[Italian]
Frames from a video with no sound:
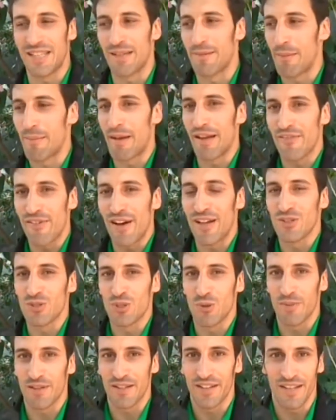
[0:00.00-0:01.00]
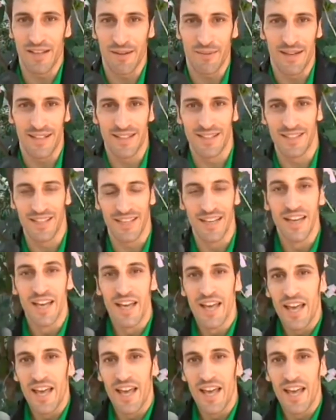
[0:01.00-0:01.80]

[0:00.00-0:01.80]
ma mai fatto praticamente,